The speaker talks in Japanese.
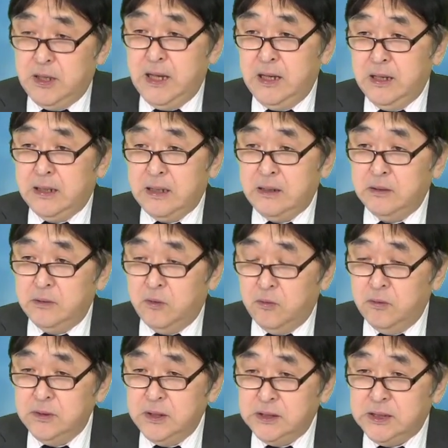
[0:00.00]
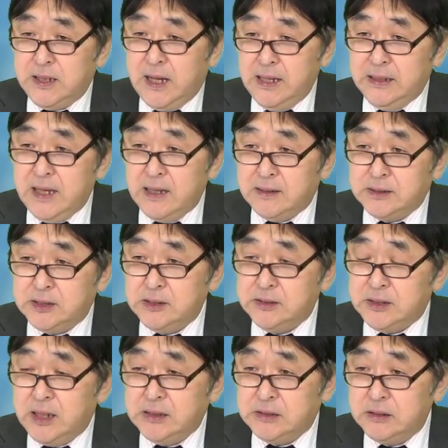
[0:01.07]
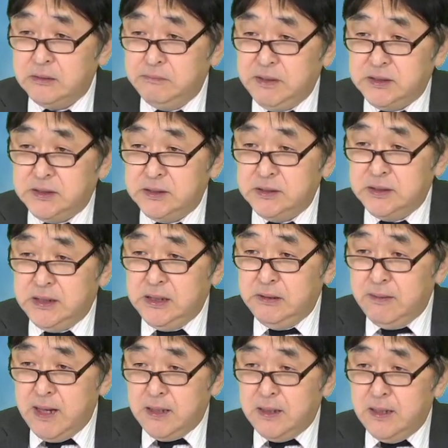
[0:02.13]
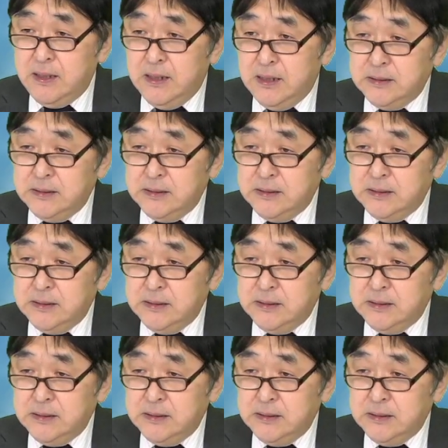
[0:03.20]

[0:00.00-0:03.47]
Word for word: えー、訪日外客数に対する水際